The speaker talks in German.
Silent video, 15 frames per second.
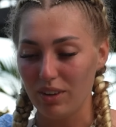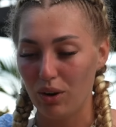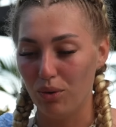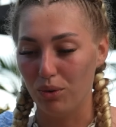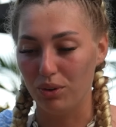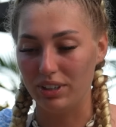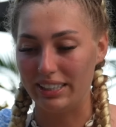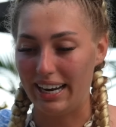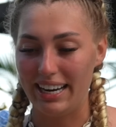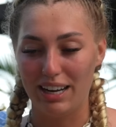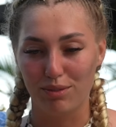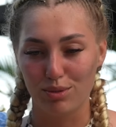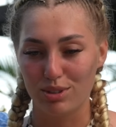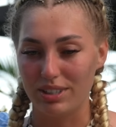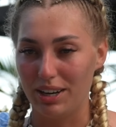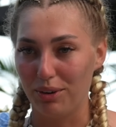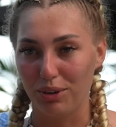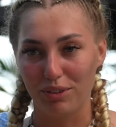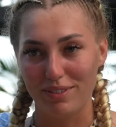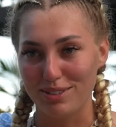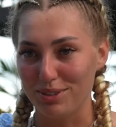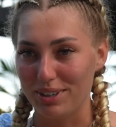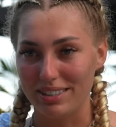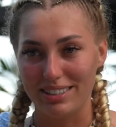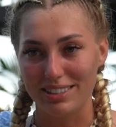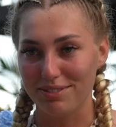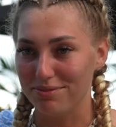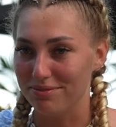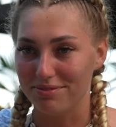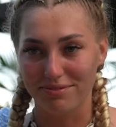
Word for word: Und keiner wusste halt auch irgendwie so richtig,